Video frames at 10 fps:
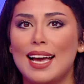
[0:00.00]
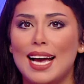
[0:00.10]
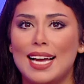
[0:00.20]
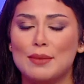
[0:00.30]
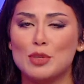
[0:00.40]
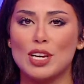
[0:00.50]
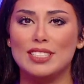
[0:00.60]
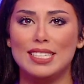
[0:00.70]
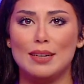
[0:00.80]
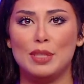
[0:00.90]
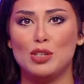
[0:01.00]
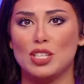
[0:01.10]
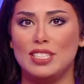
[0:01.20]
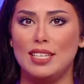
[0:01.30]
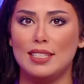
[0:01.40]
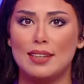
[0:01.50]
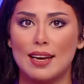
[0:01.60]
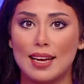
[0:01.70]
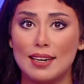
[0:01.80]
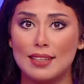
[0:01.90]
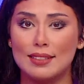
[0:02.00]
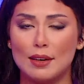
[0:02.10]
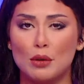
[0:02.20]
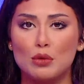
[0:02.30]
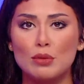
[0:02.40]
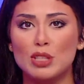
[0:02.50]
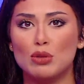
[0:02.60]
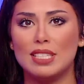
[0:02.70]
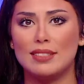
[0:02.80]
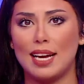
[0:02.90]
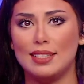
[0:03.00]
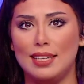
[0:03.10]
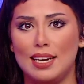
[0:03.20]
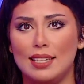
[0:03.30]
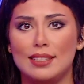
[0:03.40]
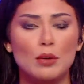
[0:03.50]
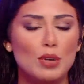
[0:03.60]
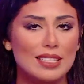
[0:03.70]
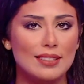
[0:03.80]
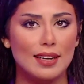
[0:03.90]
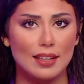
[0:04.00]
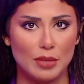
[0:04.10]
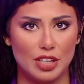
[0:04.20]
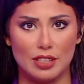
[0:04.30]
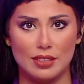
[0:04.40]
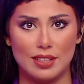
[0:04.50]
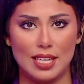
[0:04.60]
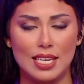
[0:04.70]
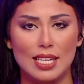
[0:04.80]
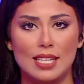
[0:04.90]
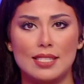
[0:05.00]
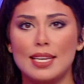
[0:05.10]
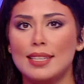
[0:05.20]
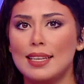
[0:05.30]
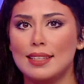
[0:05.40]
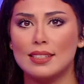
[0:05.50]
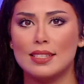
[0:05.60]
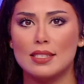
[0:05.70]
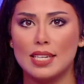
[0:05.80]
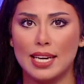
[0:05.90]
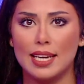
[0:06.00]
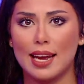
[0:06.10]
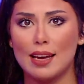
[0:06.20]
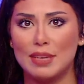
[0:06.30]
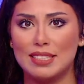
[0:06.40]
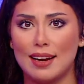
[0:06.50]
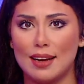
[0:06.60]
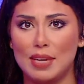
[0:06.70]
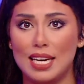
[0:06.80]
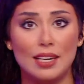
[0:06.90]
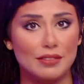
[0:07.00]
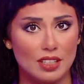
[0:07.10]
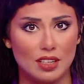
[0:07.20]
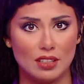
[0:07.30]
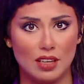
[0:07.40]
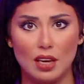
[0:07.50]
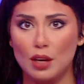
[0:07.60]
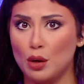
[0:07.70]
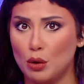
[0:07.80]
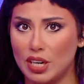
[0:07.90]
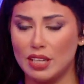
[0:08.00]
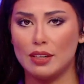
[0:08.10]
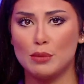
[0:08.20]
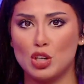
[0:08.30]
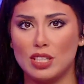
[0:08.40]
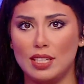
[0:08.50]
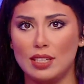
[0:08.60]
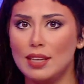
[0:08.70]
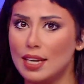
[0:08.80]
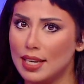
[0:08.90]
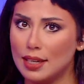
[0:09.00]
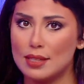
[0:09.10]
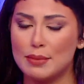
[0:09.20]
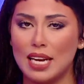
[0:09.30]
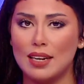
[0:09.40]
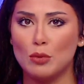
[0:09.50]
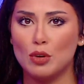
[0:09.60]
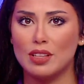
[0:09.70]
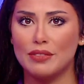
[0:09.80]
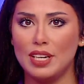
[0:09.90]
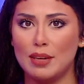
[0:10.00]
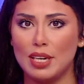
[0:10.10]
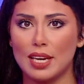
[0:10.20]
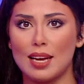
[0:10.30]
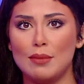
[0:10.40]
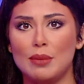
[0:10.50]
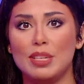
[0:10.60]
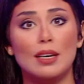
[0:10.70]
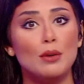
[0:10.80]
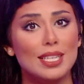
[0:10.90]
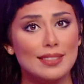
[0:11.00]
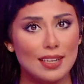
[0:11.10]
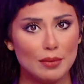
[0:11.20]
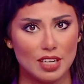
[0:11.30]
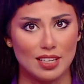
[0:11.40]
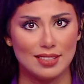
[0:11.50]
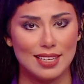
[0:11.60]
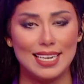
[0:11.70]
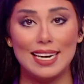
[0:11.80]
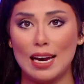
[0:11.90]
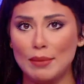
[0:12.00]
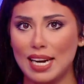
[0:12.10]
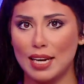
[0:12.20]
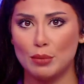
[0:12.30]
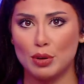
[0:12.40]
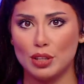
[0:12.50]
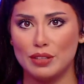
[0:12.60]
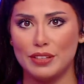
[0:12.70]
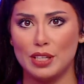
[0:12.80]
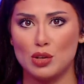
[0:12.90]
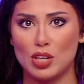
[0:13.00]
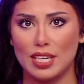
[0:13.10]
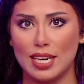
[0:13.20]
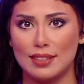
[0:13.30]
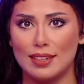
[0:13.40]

أهلا مشاهدينا من جديد أقرت الحكومة الاتحادية لدولة الإمارات استحداث تصريح إقامة العمل الافتراضي هو نظام جديد يسمح للموظفين بالإقامة بدولة الإمارات للعمل عن بعد في شركات